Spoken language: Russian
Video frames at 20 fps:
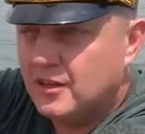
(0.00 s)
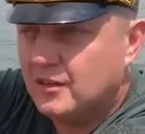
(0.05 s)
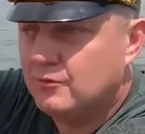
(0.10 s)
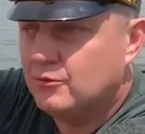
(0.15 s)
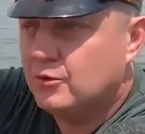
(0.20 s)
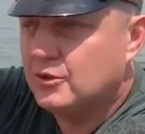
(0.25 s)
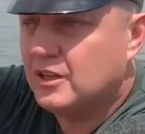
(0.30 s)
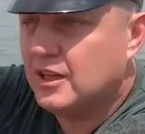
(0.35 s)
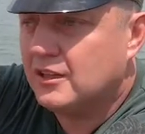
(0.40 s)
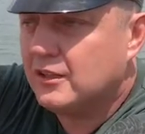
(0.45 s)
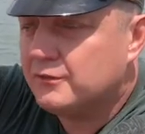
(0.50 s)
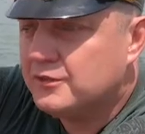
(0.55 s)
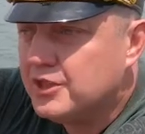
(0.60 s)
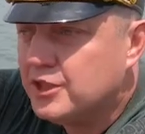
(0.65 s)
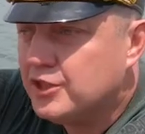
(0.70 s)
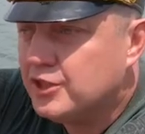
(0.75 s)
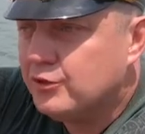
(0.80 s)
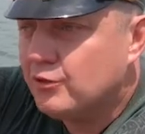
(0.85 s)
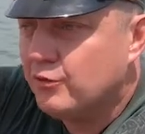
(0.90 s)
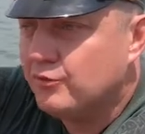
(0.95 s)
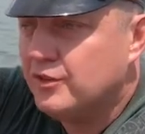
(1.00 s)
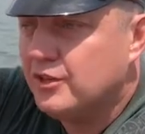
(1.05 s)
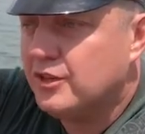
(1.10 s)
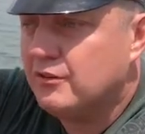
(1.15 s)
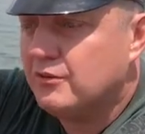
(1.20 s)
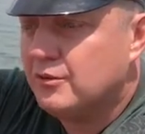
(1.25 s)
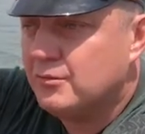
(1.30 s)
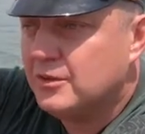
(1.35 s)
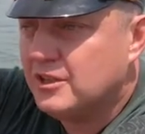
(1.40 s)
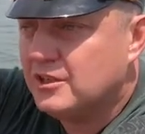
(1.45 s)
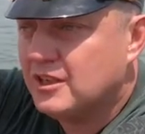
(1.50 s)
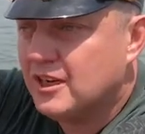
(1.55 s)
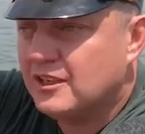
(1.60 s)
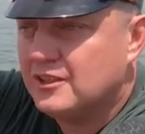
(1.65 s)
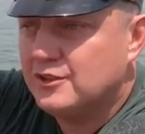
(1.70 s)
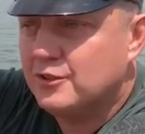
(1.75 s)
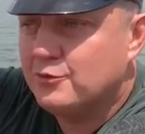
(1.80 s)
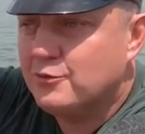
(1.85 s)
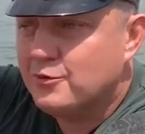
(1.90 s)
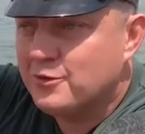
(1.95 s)
А вот. Когда все чиновники в
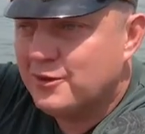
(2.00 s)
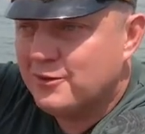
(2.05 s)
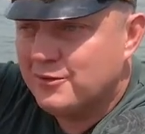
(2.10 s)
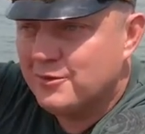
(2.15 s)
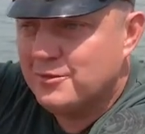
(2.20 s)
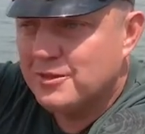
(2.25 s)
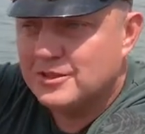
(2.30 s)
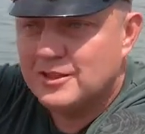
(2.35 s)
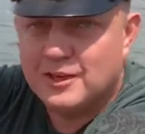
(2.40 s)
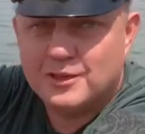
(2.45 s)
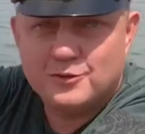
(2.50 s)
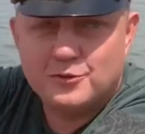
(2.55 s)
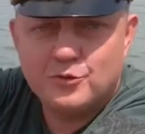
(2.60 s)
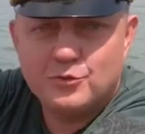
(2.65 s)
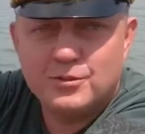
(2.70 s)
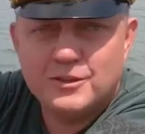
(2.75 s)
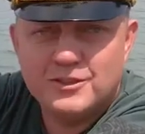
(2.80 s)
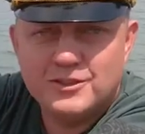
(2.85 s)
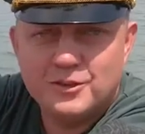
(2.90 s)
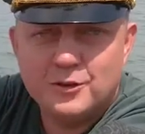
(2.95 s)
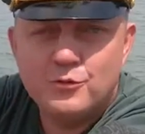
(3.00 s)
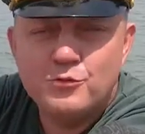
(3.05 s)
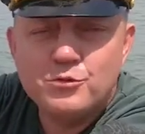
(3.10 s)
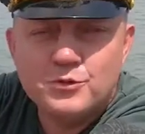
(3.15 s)
администрации города в администрации области